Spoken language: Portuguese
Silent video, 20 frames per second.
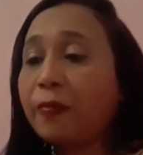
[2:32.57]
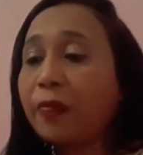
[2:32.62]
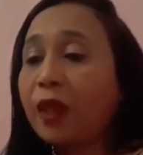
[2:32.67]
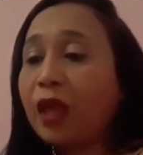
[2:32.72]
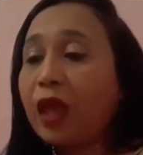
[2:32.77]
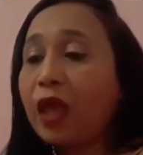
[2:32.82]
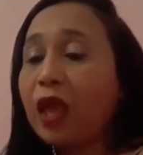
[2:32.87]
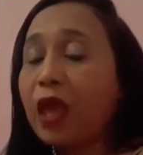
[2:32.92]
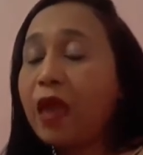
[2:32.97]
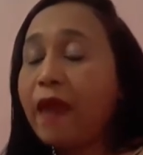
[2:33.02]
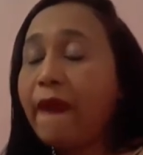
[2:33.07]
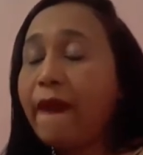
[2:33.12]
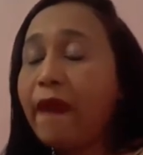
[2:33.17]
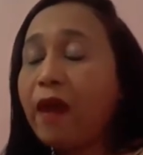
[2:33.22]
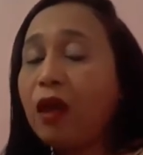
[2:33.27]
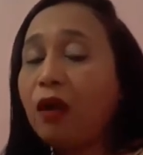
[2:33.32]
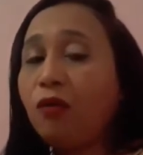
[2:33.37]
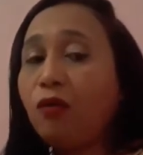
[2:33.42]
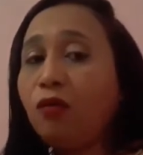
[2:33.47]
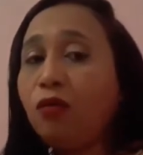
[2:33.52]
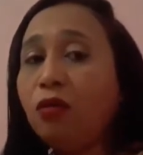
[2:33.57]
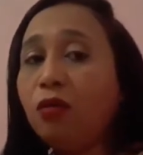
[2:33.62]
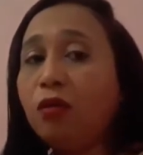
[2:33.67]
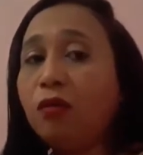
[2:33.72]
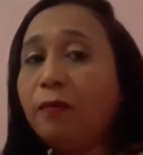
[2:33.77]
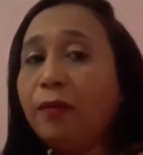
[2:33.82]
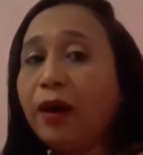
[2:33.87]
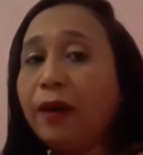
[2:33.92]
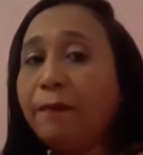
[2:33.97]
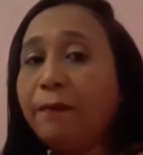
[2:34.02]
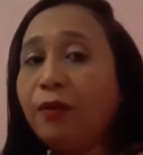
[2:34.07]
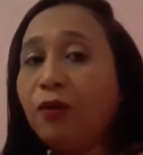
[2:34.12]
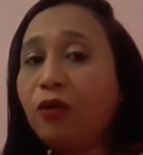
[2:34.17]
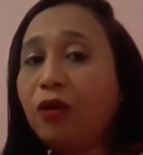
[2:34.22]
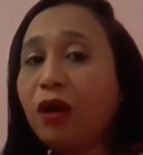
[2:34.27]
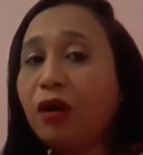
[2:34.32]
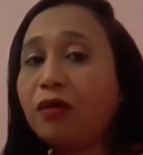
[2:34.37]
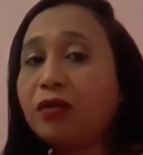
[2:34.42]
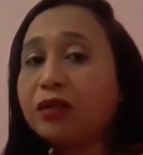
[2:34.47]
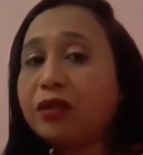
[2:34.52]
é, uma, por
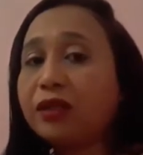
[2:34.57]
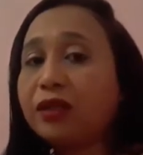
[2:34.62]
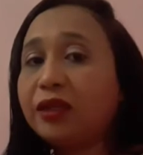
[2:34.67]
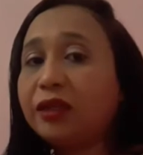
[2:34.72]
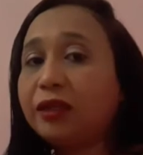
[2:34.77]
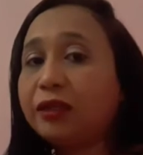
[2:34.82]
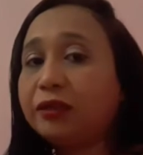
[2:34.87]
causa